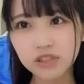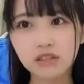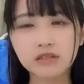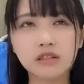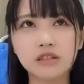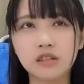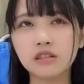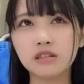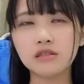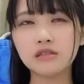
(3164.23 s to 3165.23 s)
違うなんか
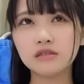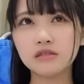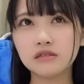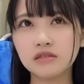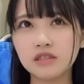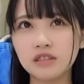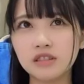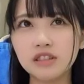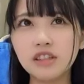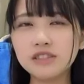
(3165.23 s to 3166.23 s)
ね
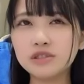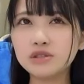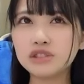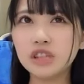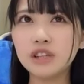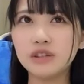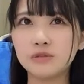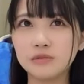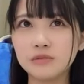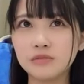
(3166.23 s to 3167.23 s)
家中したい
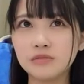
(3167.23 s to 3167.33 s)
んよ